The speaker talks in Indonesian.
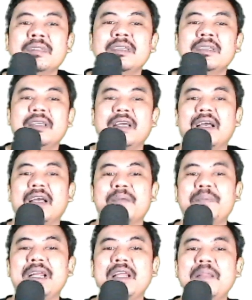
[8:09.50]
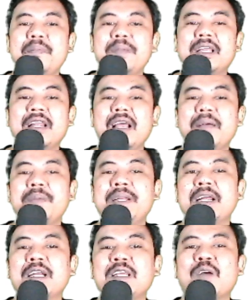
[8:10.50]
nah penari bergerak
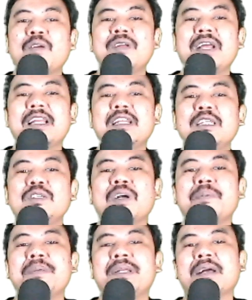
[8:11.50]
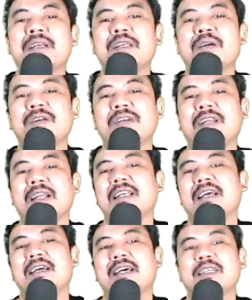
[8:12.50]
bidang diagonal ini juga bidang diagonal
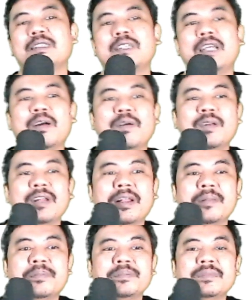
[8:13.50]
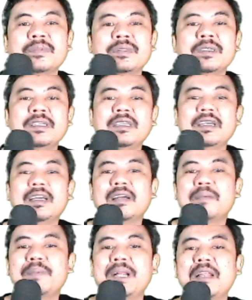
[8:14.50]
ya garis diagonal ya
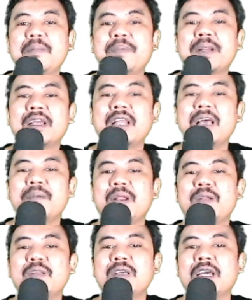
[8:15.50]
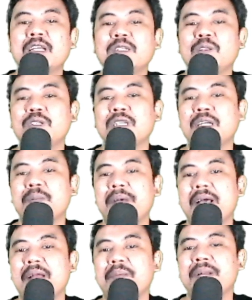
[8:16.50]
penari bergerak melalui garis lurus ke
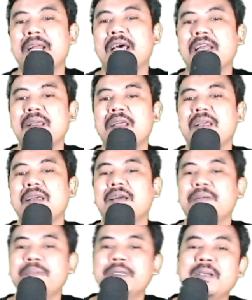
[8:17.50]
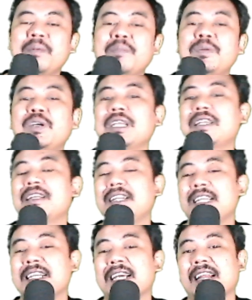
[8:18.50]
depan penari bisa membuat
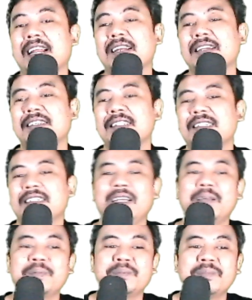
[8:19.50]
lingkaran ya